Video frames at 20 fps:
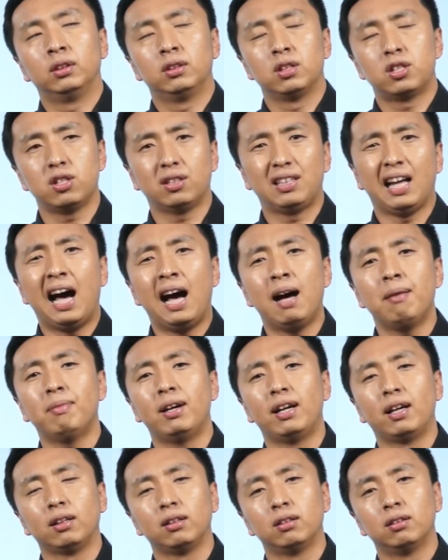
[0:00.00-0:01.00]
是他
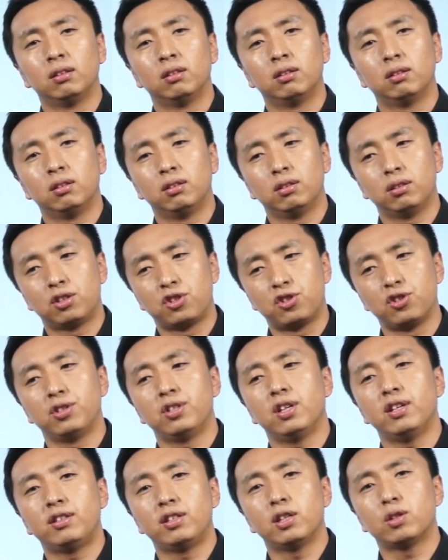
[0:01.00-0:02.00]
们直
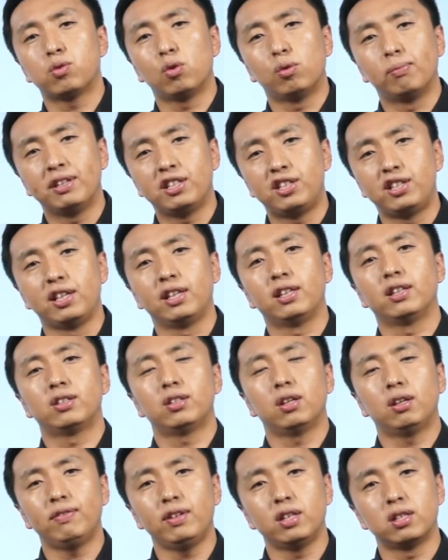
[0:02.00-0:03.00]
接接触我们企业的
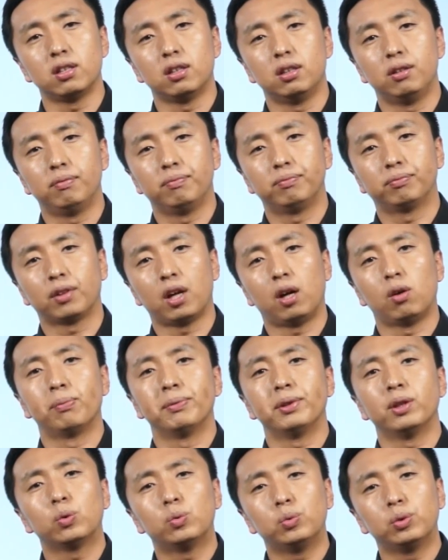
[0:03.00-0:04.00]
消费者啊，我
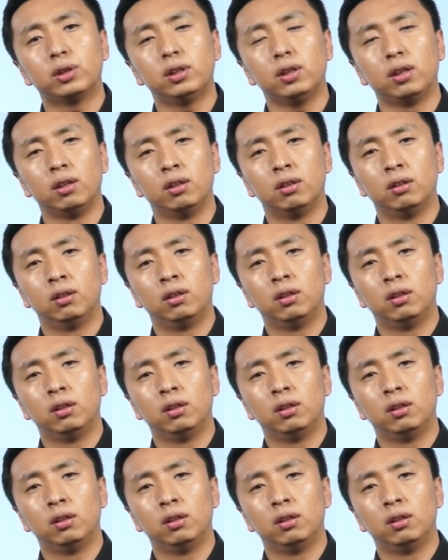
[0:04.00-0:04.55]
们的顾客。